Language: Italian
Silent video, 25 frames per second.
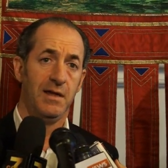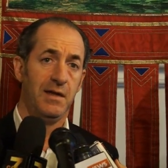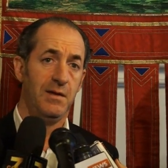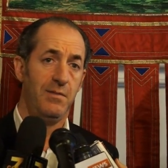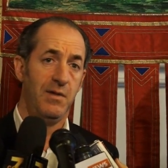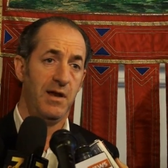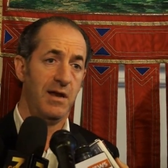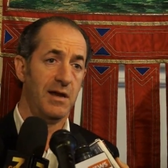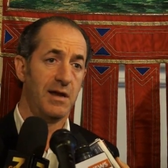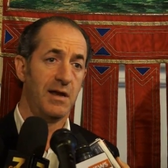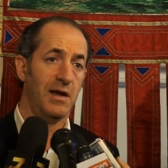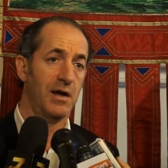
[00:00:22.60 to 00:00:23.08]
ed è
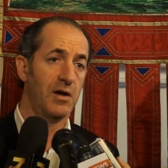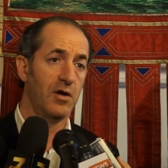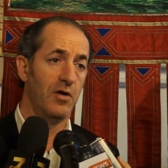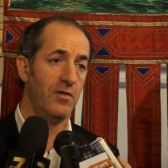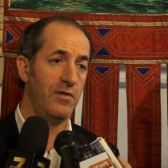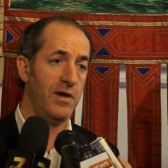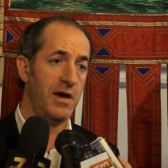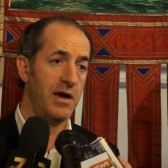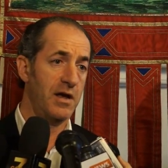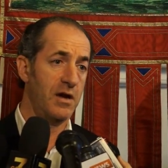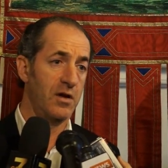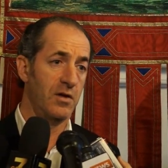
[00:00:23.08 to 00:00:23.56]
bene che il
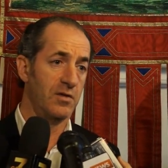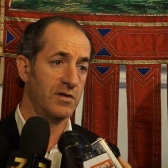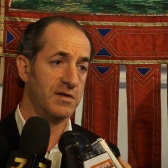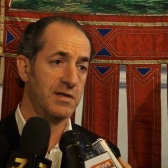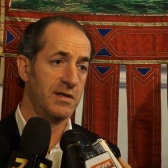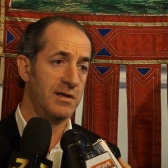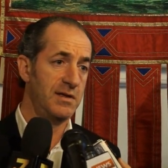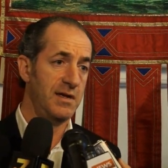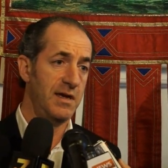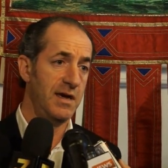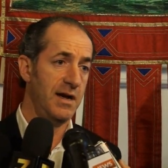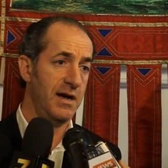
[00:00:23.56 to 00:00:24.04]
governo
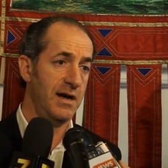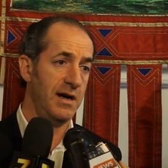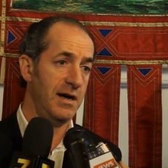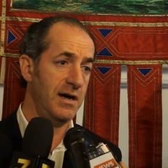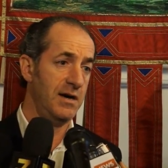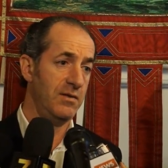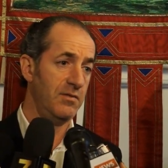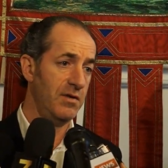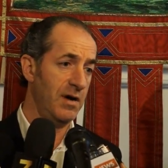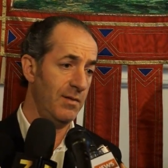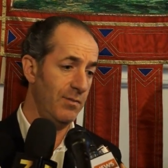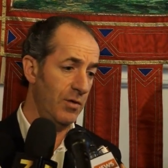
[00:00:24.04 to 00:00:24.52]
si
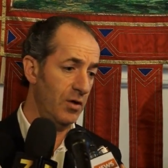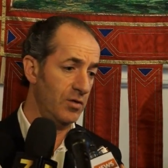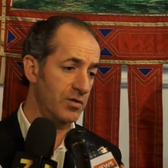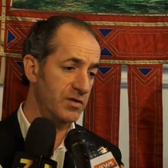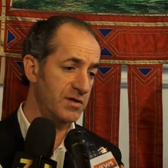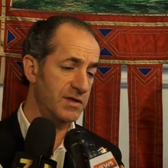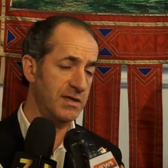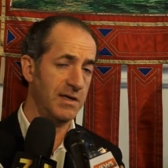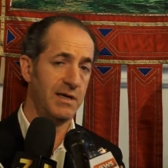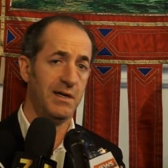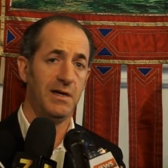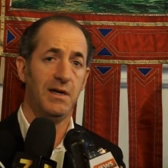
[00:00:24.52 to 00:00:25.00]
dia una
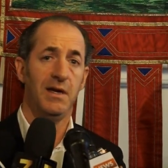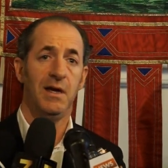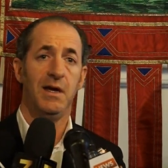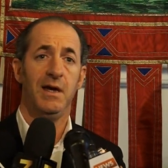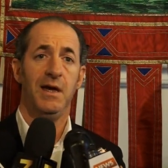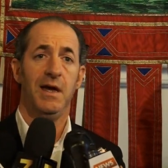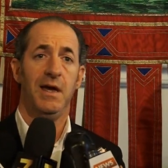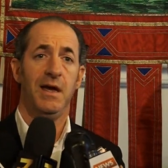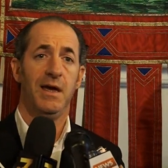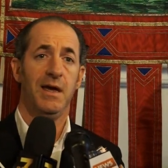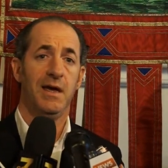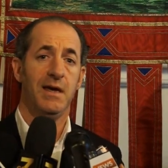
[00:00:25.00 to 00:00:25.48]
mossa,
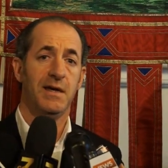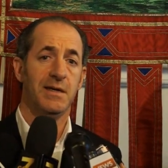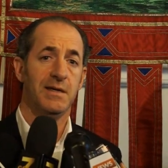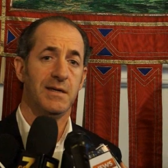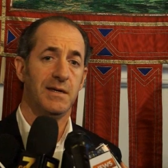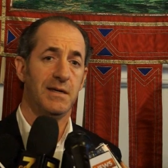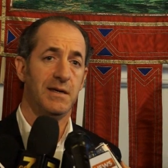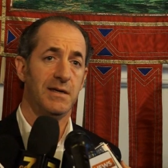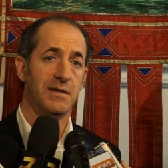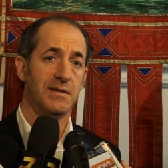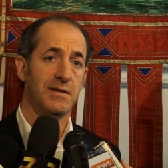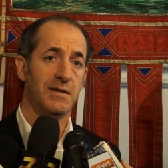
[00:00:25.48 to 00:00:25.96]

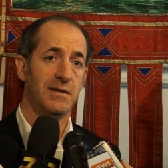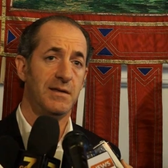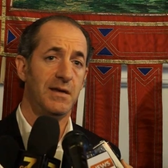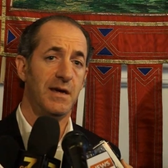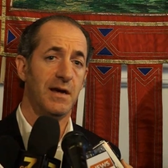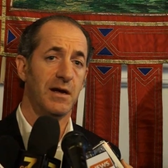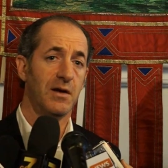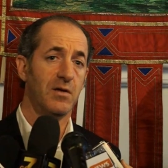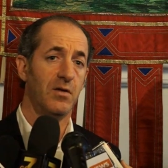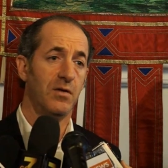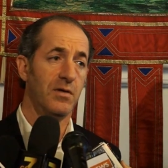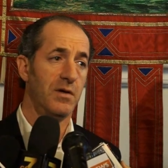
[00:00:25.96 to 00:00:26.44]
si
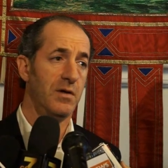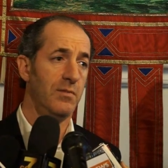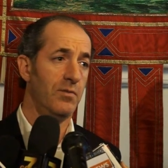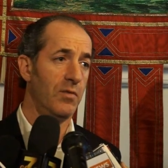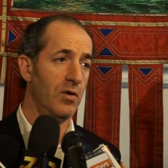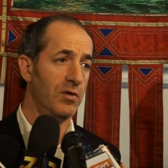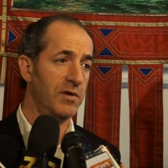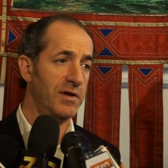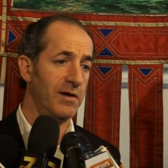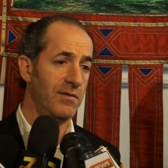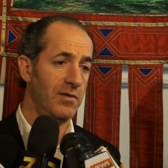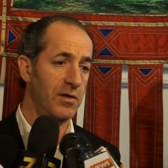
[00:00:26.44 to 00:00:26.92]
dia con
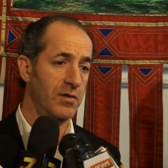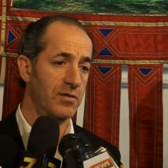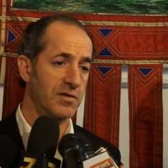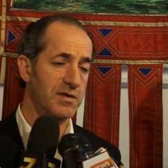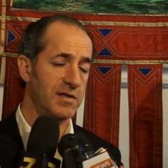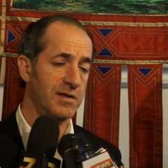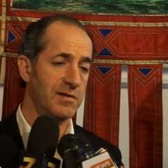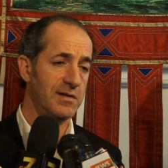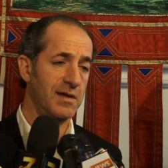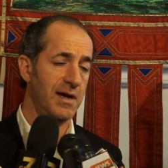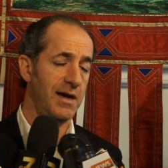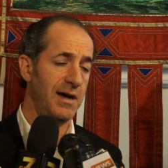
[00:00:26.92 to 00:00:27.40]
molta
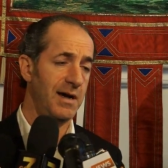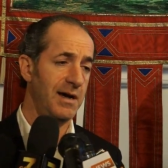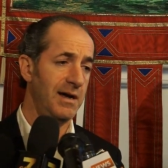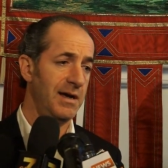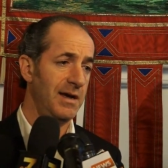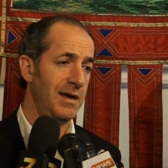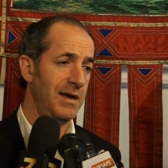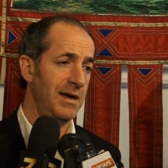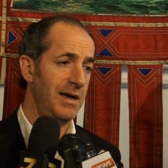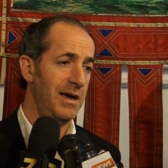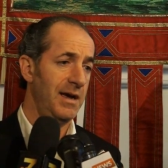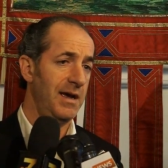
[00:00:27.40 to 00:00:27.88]
velocità
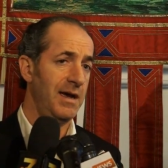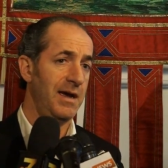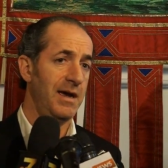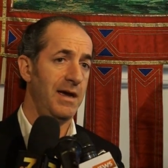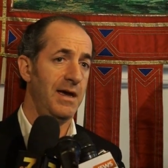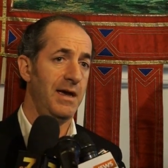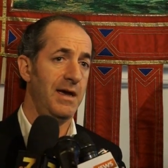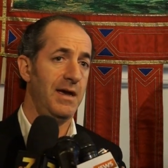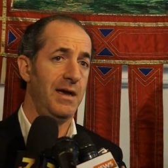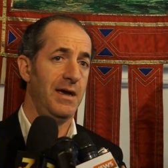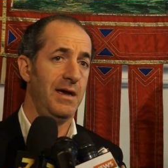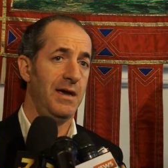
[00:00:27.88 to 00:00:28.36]

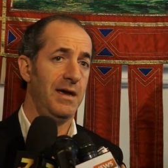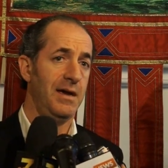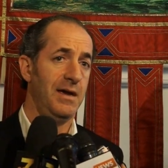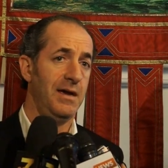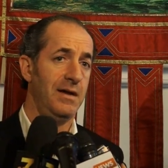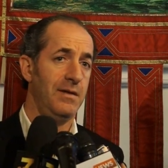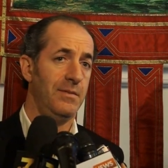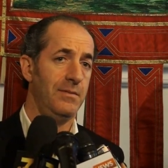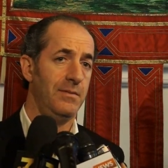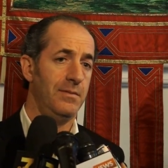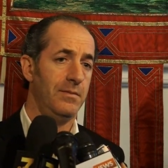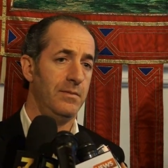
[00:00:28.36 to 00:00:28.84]

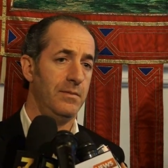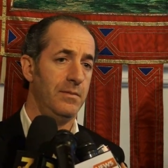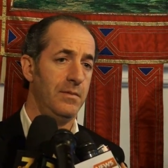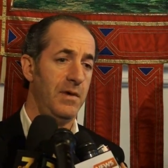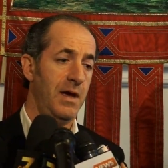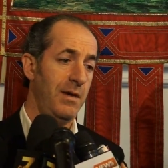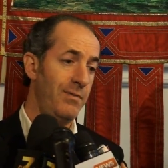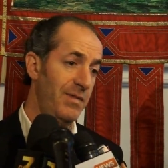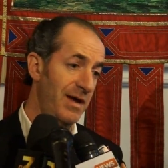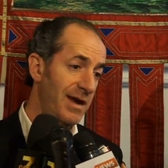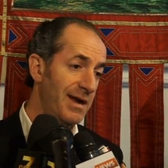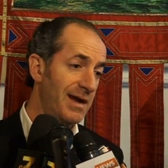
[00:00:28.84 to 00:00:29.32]
e
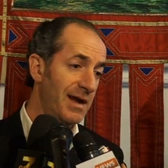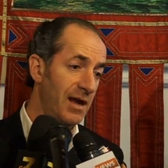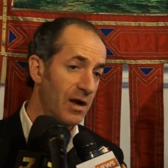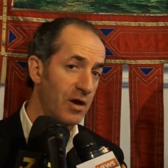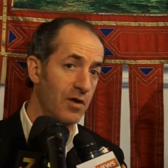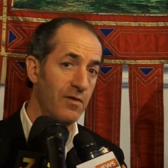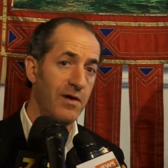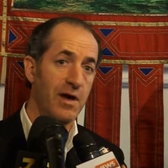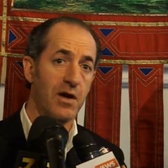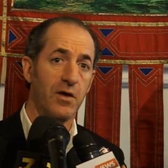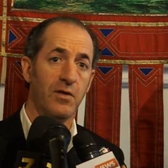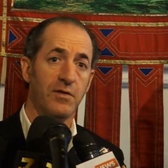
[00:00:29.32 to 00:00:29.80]
è bene che il
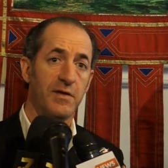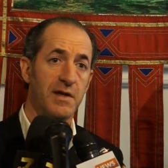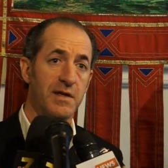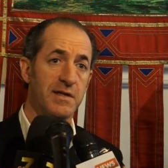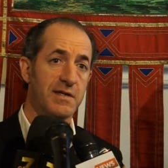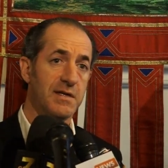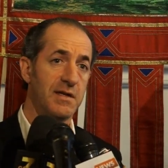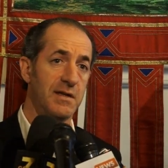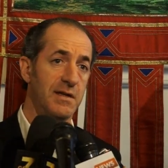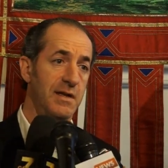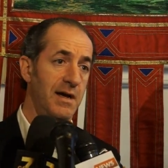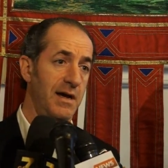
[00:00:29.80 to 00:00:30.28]
governo
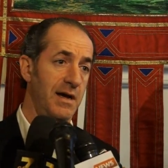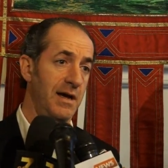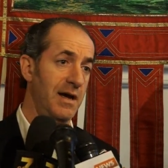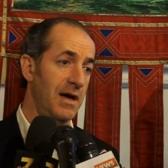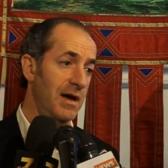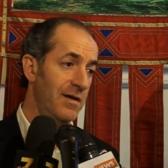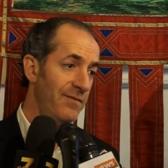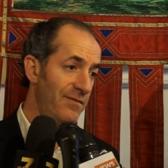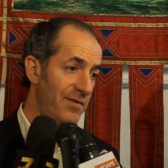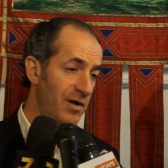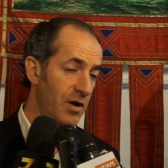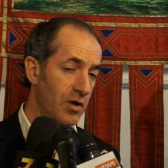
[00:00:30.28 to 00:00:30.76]
decida
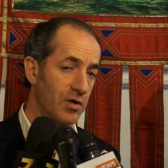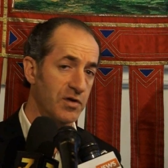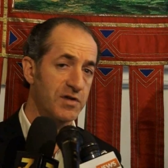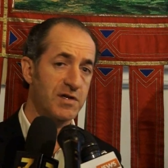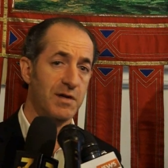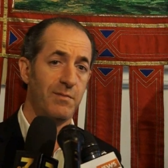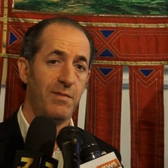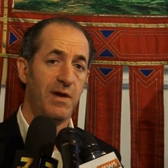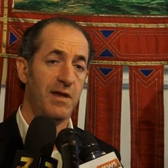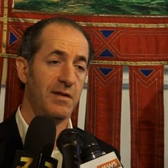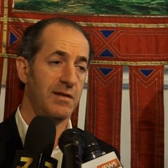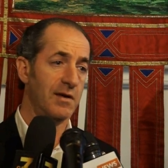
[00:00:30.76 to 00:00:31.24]

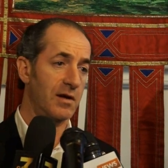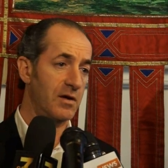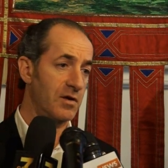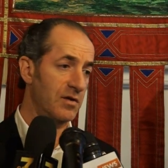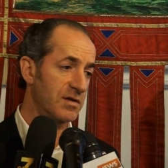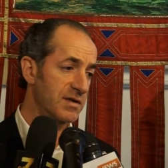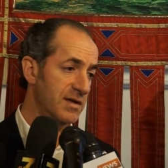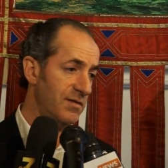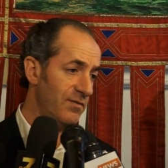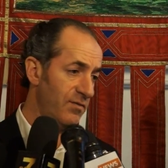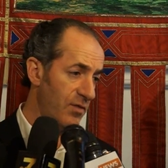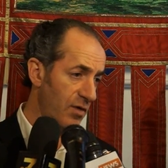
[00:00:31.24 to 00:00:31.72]
velocemente
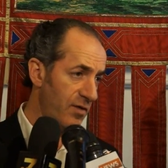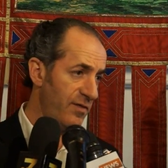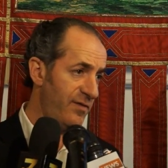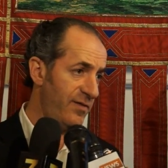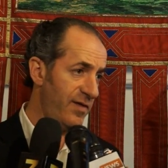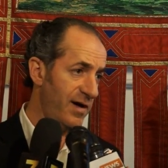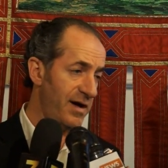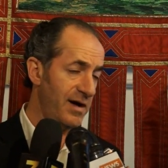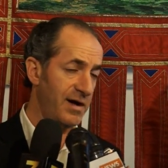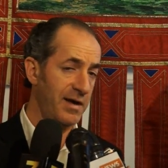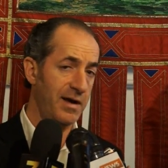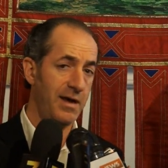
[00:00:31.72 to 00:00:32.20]
cosa vuol
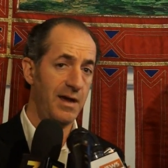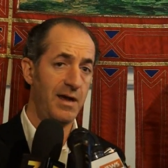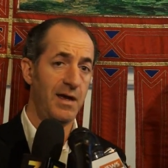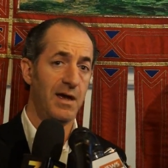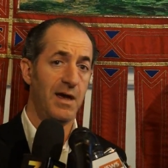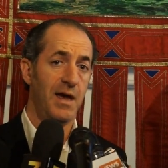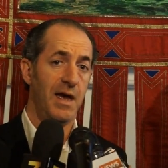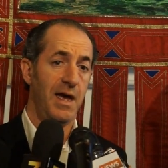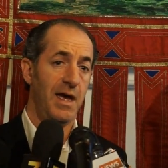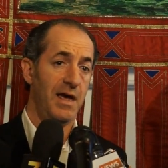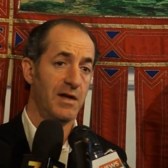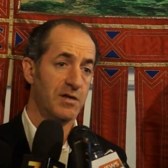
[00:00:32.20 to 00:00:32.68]
fare
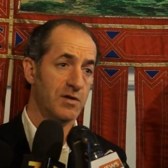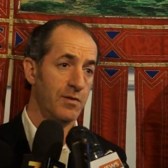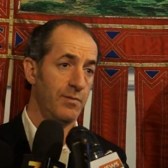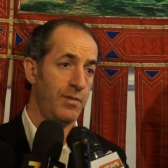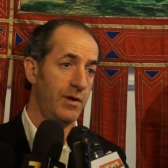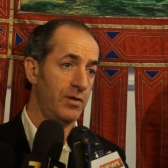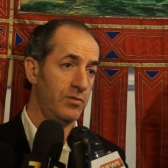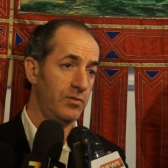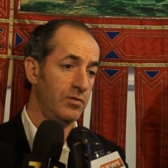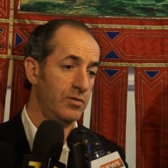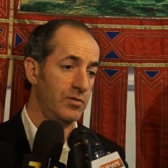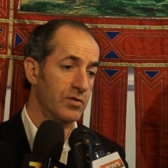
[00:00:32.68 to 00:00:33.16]
e
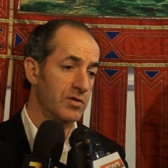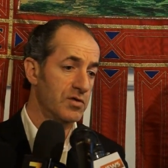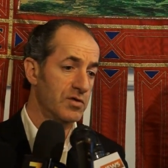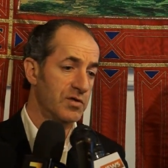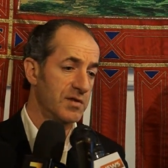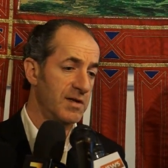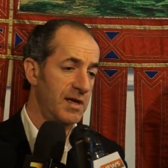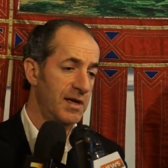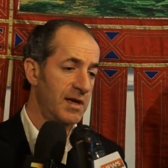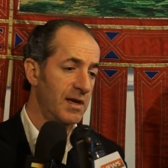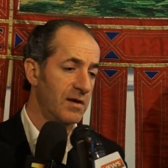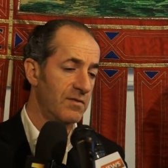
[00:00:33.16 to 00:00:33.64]
soprattutto
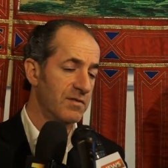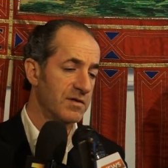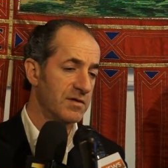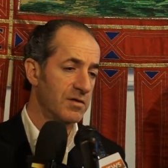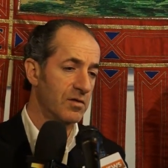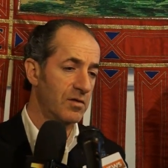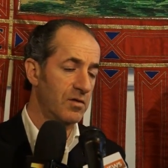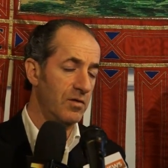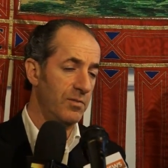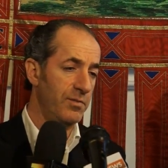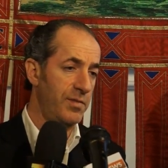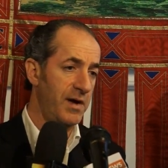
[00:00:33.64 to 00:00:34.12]
sostenga
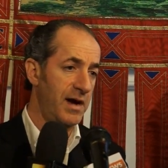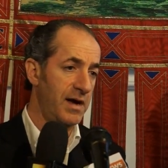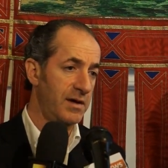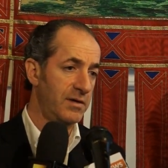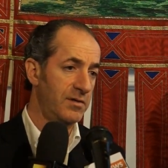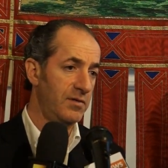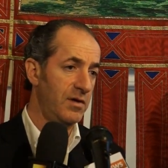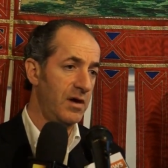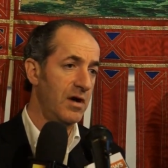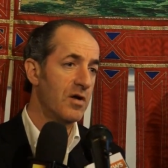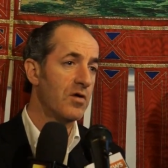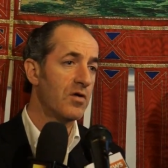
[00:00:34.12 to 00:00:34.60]
questo
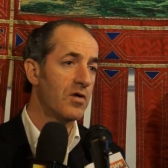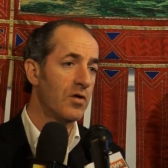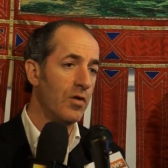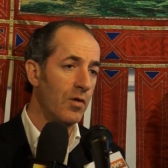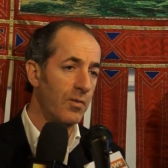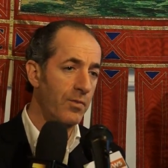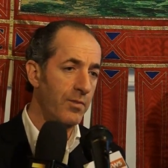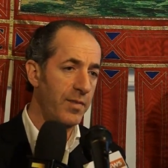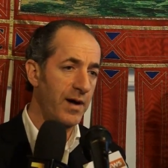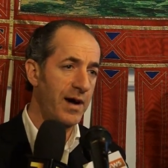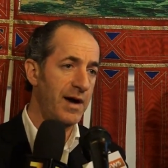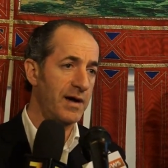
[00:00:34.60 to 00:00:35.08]
comparto. È un
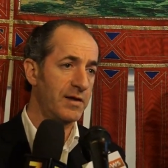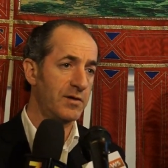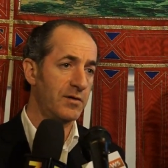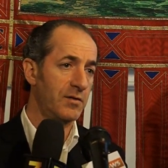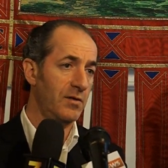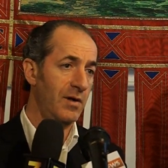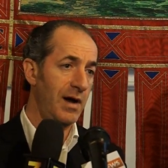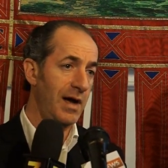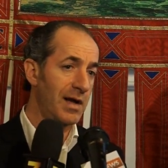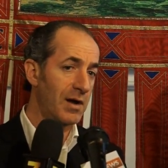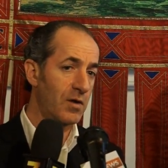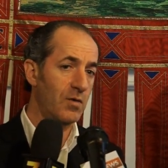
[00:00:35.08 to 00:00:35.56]

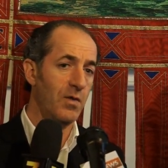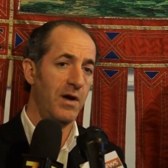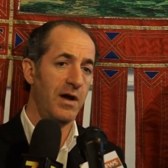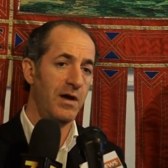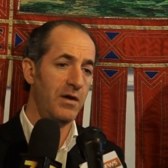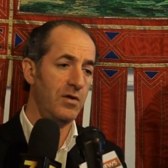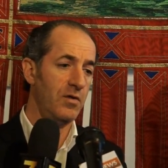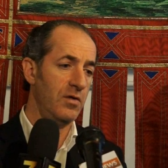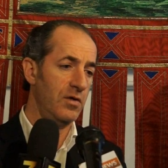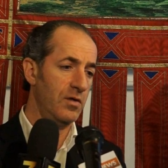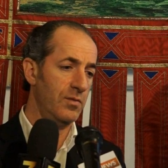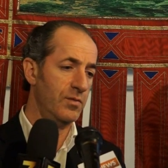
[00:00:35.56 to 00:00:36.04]
comparto al
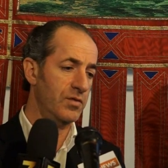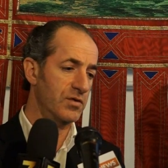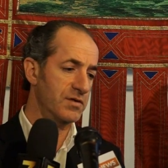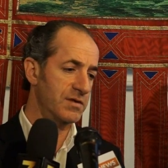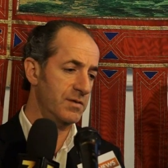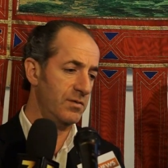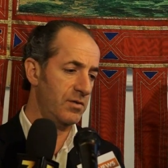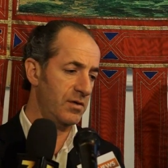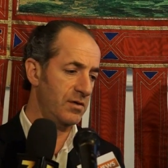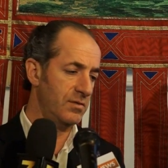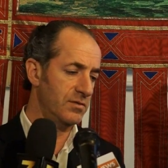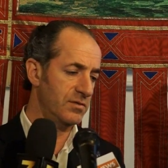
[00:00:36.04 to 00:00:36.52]
quale noi non
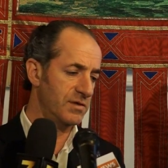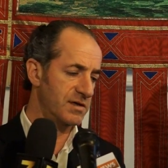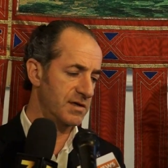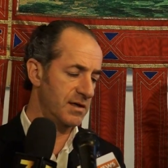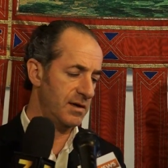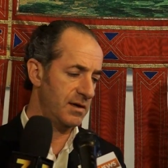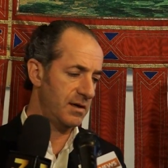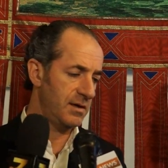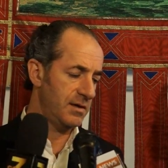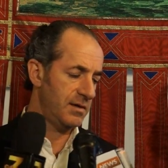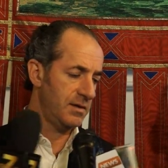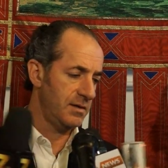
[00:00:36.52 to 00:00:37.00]
possiamo
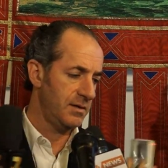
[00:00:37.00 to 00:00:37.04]
rinunciare.